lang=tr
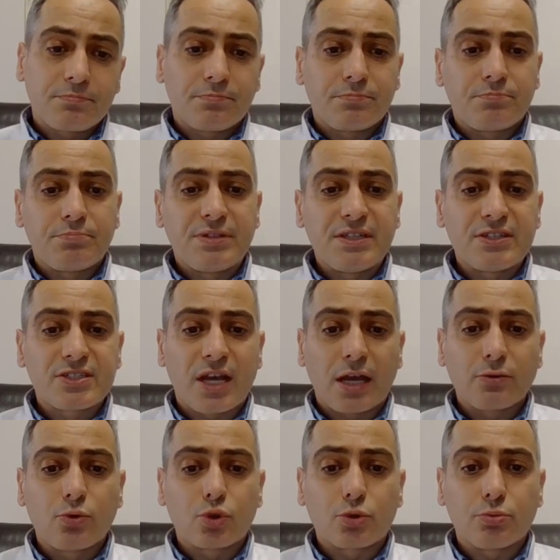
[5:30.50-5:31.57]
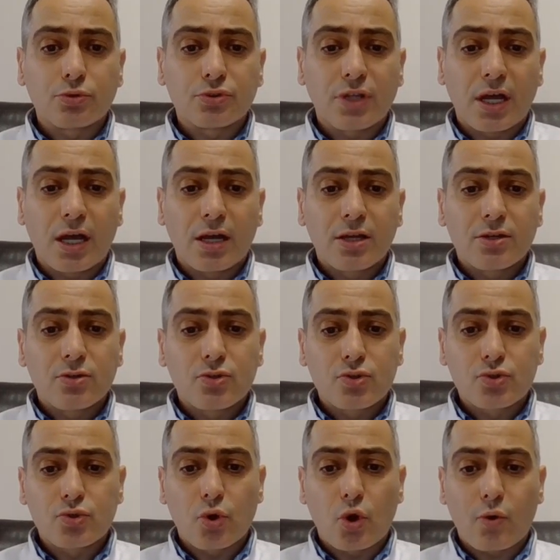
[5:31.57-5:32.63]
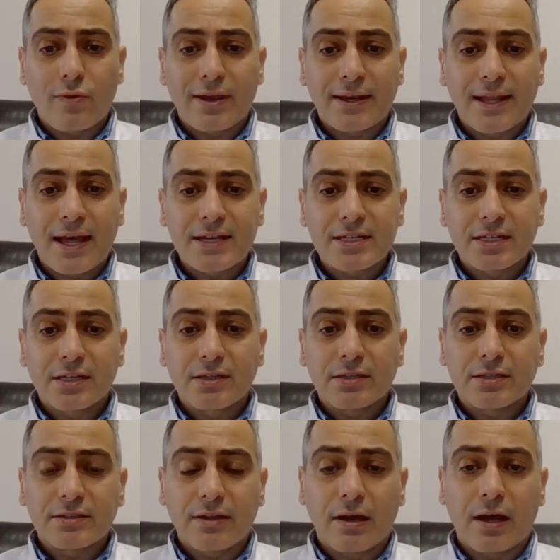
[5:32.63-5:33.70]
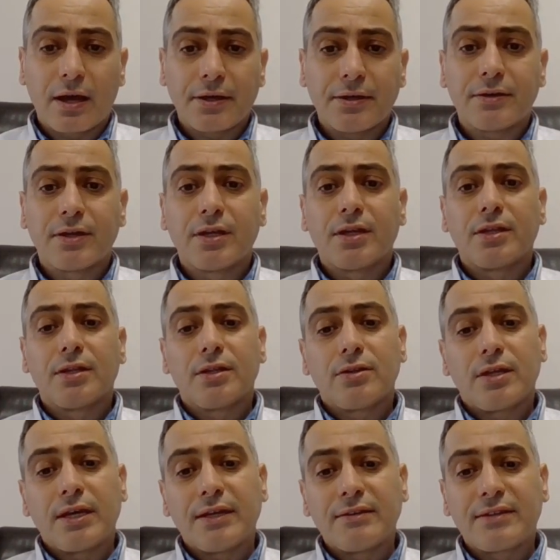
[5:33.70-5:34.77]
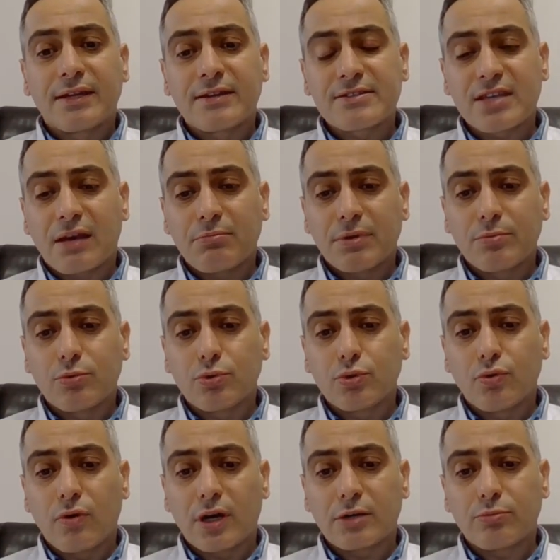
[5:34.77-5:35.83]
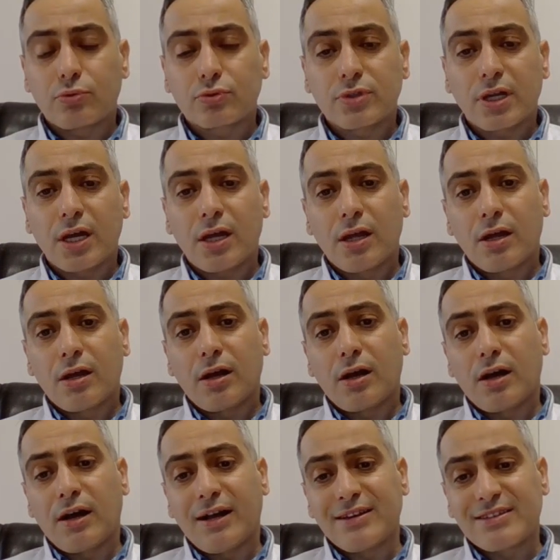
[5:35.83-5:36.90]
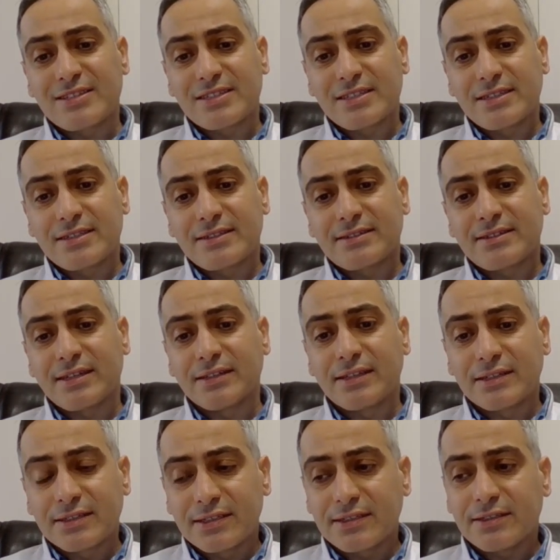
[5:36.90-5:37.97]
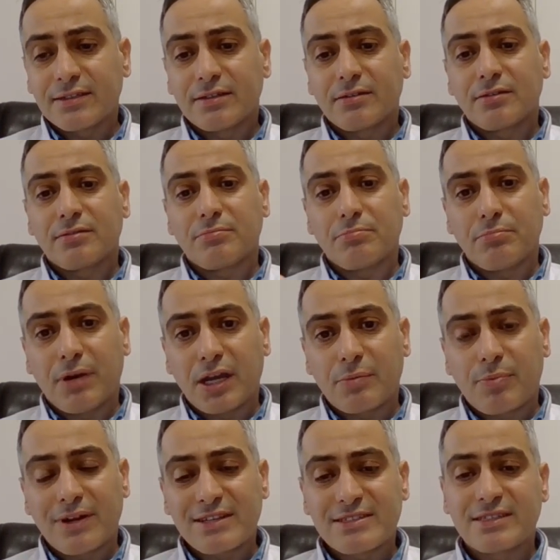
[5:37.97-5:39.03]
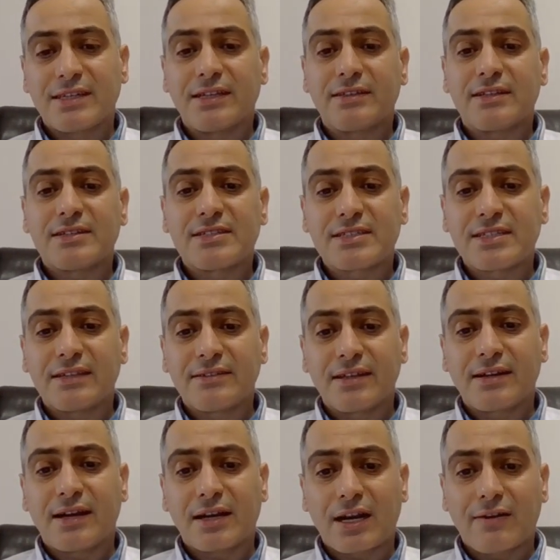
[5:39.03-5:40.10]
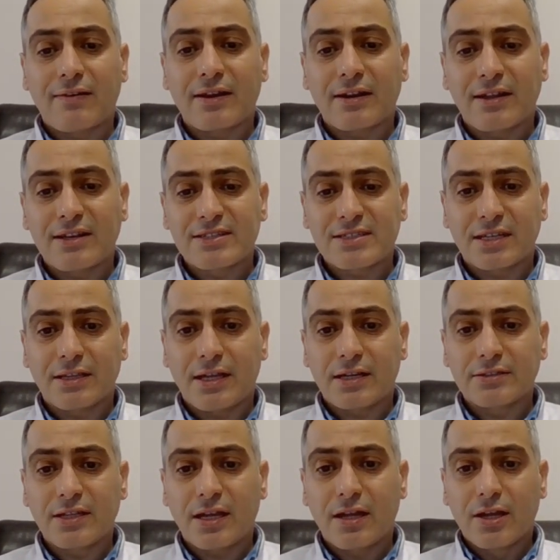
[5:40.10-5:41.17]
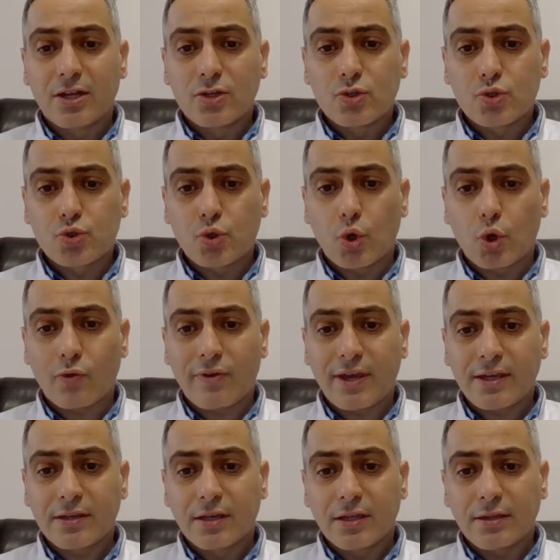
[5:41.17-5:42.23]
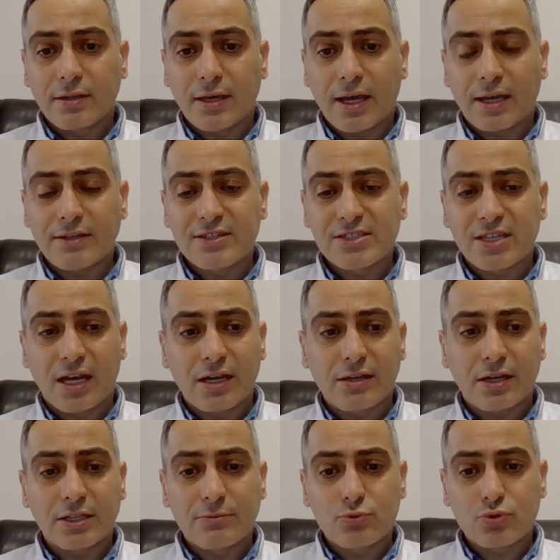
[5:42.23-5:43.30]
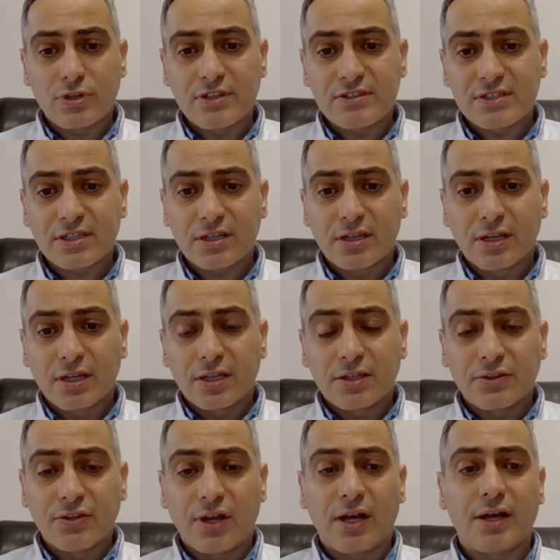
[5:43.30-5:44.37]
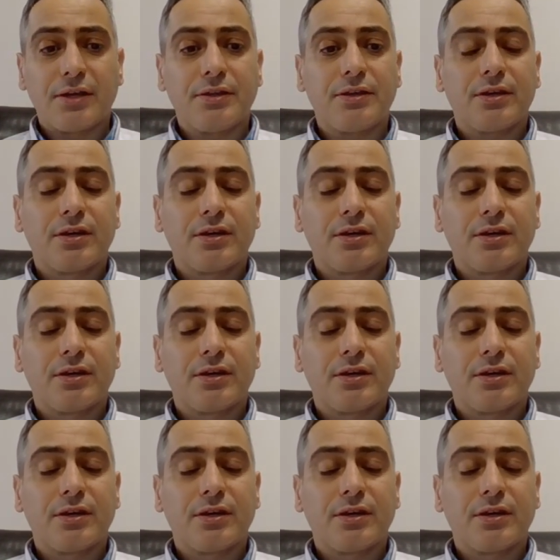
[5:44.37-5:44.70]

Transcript: PSI grubunda surveyler daha iyi. Enteresan bir bulgu var burada. Hastaların bypass değil de stente karar veren hastalarda survey yani sağ kalım süresi daha iyi.